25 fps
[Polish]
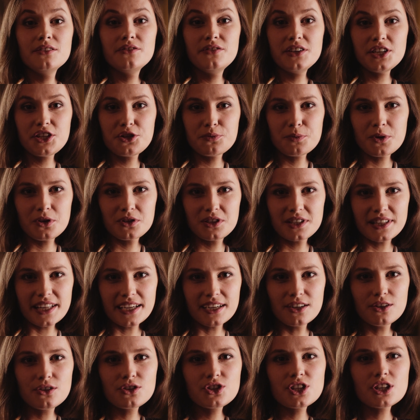Wyjdźmy od
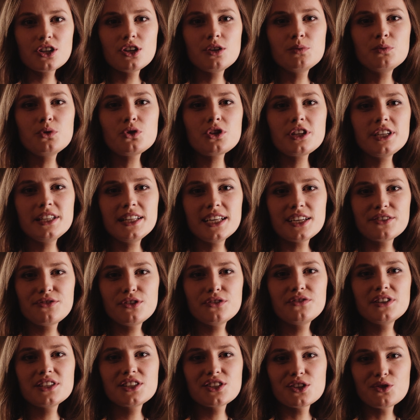tego, że komórki
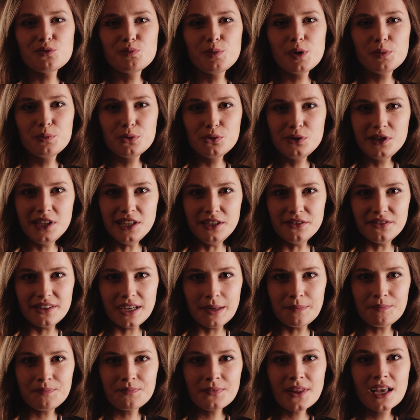nerwowe są pobudliwe.
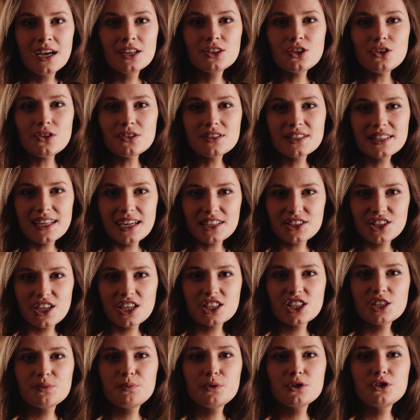To oznacza,
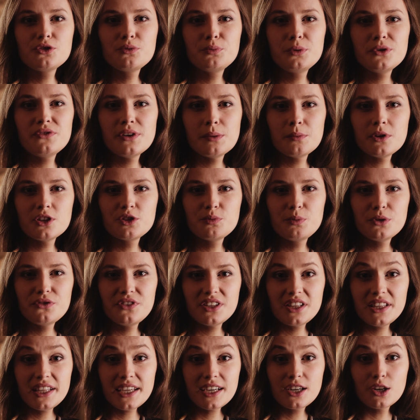że pod wpływem
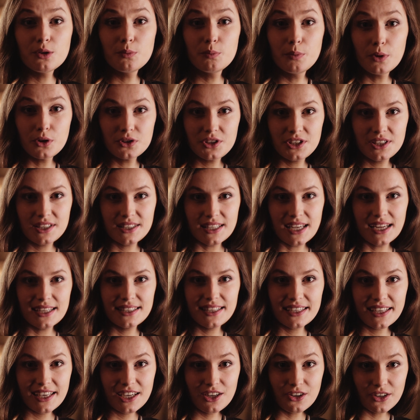odpowiedniego bodźca,
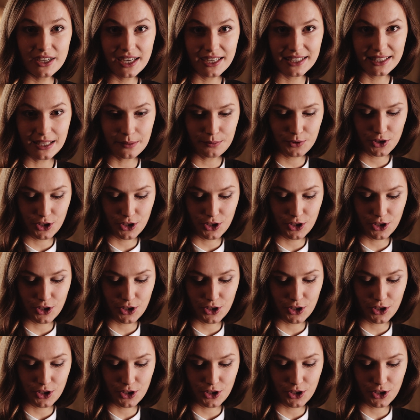takiego jak na